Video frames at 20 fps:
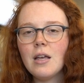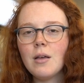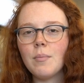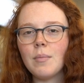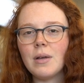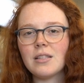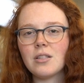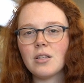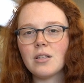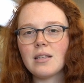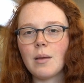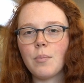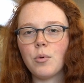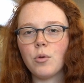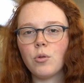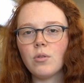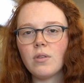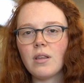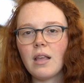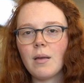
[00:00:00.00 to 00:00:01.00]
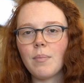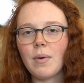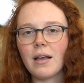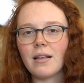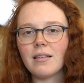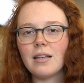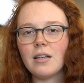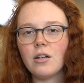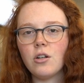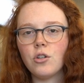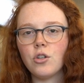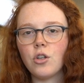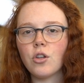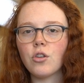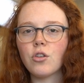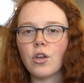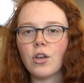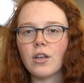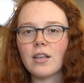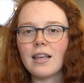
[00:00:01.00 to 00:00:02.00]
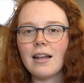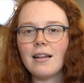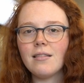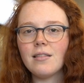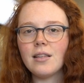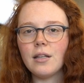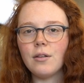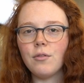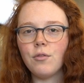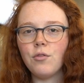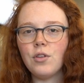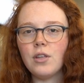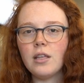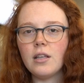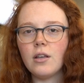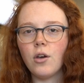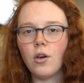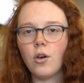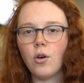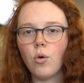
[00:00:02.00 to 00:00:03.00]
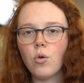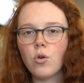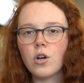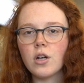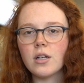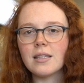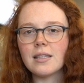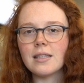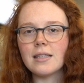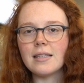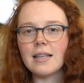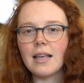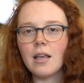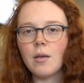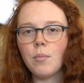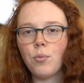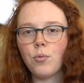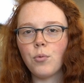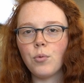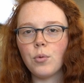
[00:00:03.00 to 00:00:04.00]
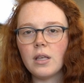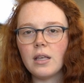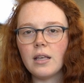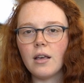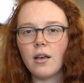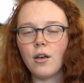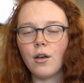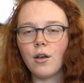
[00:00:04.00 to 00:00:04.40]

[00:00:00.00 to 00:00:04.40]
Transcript: bien ça, ça peut tout impacter notre qualité de vie au quotidien, puis